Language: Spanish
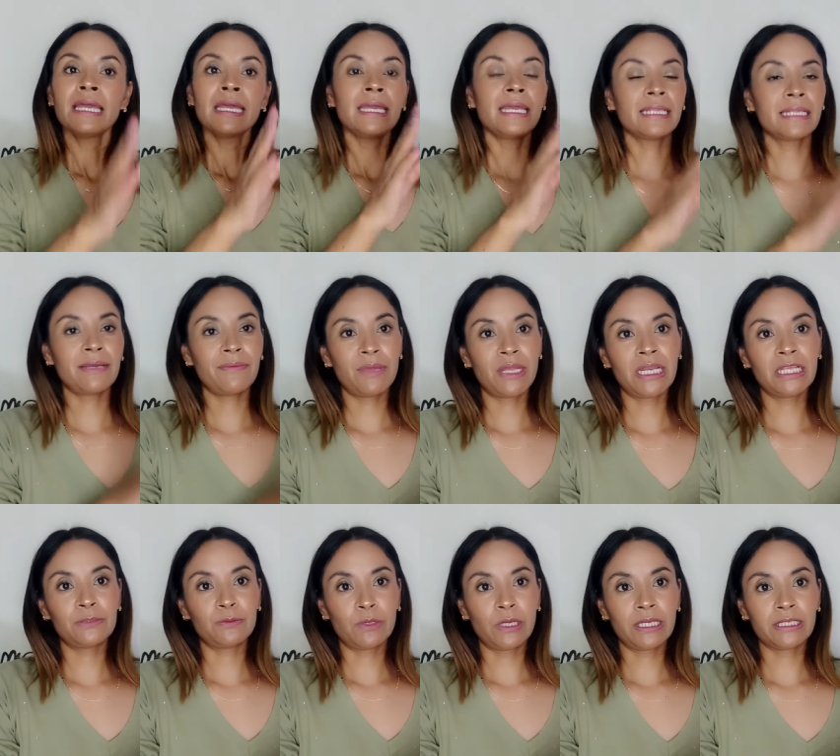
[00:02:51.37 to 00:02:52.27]
y también
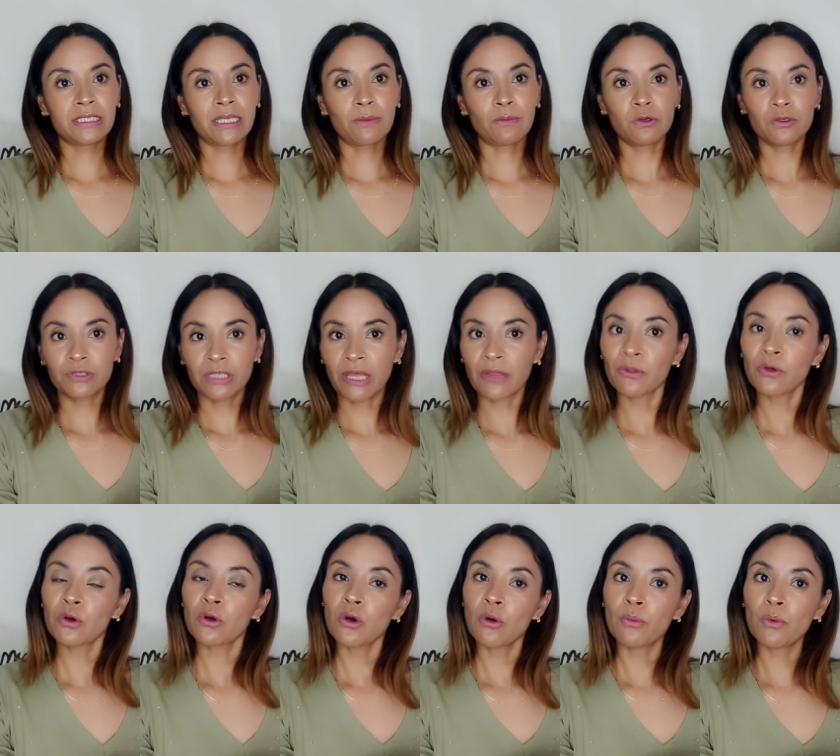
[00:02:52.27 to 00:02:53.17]
les voy a estar
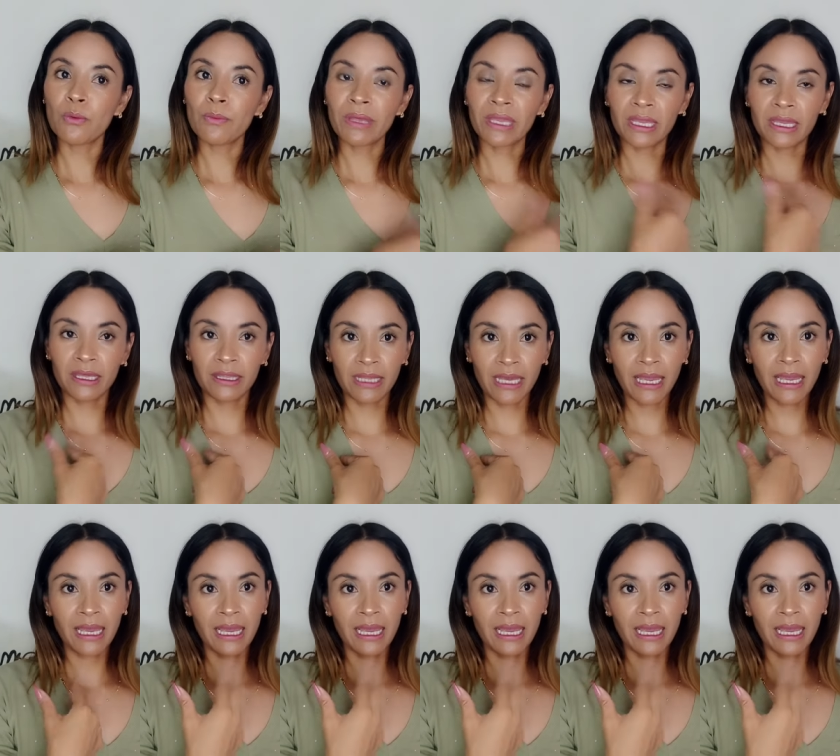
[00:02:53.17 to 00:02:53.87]
mostrando cómo me queda